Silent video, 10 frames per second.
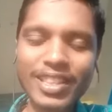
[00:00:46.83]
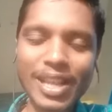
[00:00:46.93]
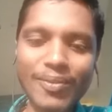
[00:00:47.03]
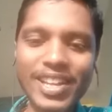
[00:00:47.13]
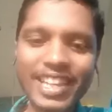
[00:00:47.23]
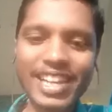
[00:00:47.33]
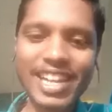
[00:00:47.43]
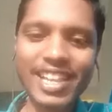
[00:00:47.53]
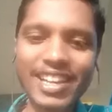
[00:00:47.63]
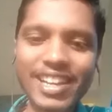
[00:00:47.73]
தன்மையா எனக்கு
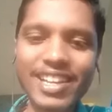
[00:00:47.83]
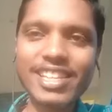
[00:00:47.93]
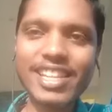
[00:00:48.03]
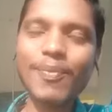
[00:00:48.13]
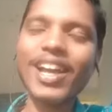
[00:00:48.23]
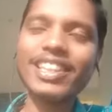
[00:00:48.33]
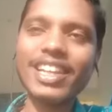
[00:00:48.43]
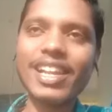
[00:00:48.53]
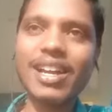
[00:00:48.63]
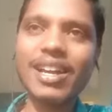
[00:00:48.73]
இல்லாதனால சரி
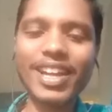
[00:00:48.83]
பாத்துக்கலாம்